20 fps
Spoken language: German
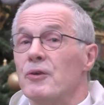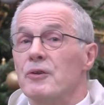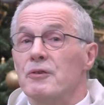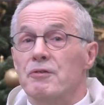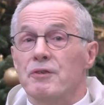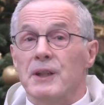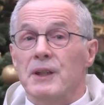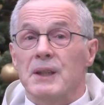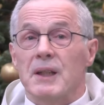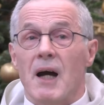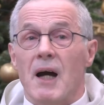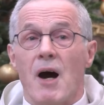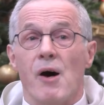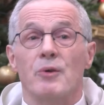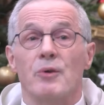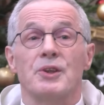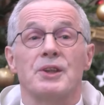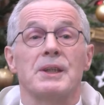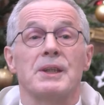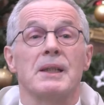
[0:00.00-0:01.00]
und
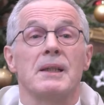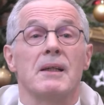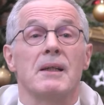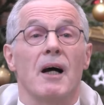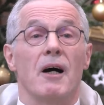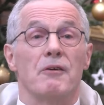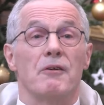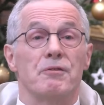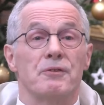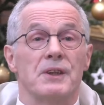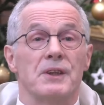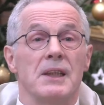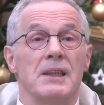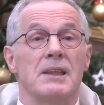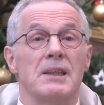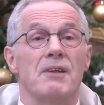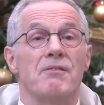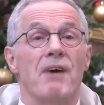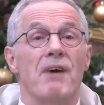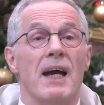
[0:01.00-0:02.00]
vertraut sich auf
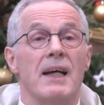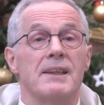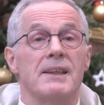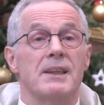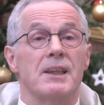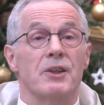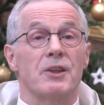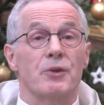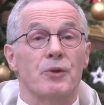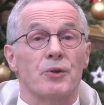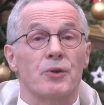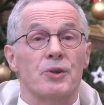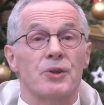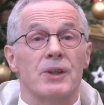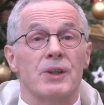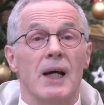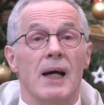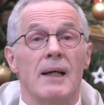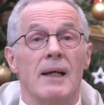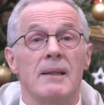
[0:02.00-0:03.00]
diese Weise Gott
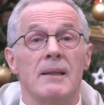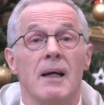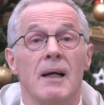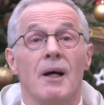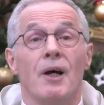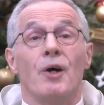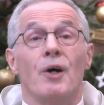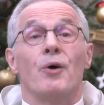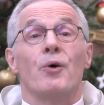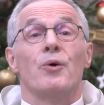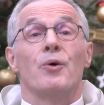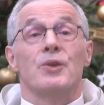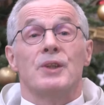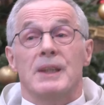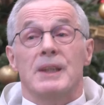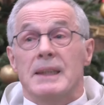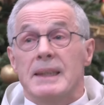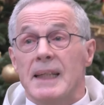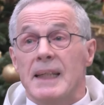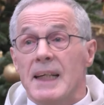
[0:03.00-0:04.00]
an.
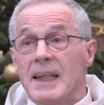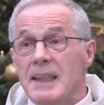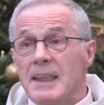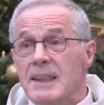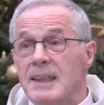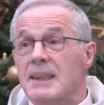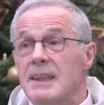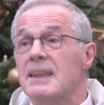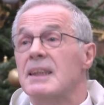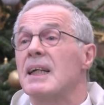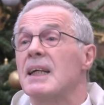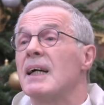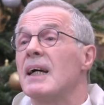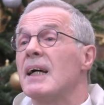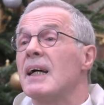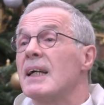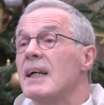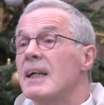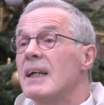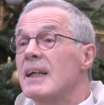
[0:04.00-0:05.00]
Und jetzt
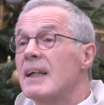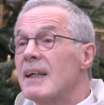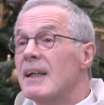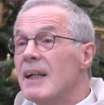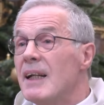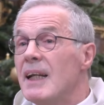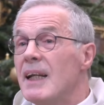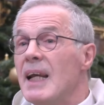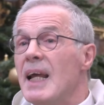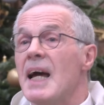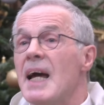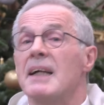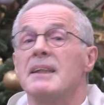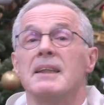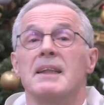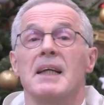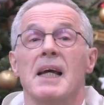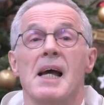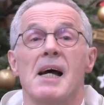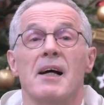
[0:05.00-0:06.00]

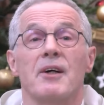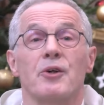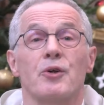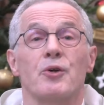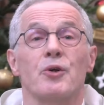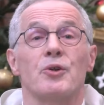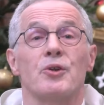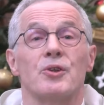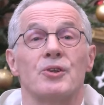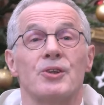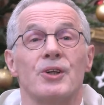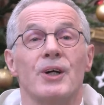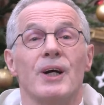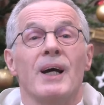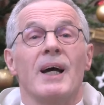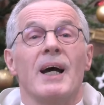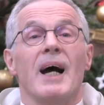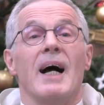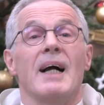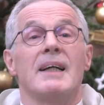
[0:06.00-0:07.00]
lernt er Gott
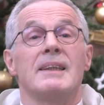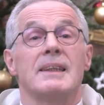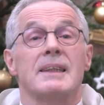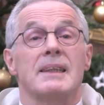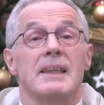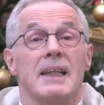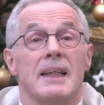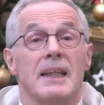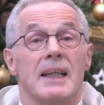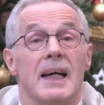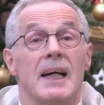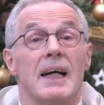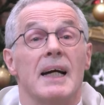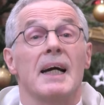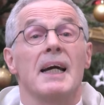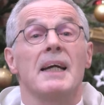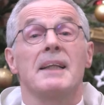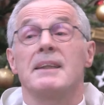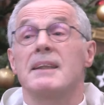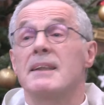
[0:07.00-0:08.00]
als den
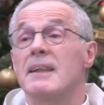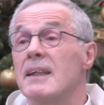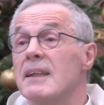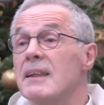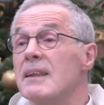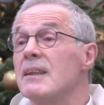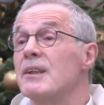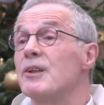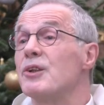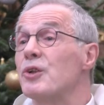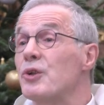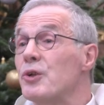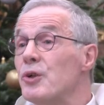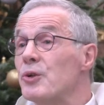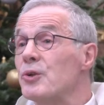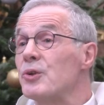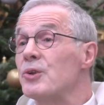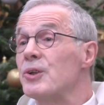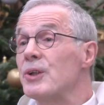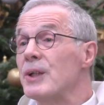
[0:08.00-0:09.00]
rettenden
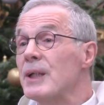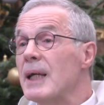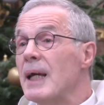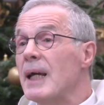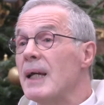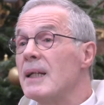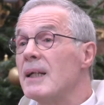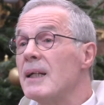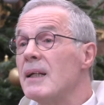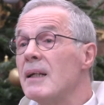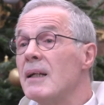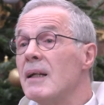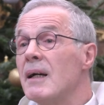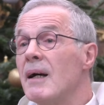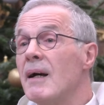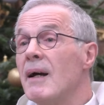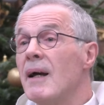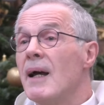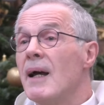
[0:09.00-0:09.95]
Gott kennen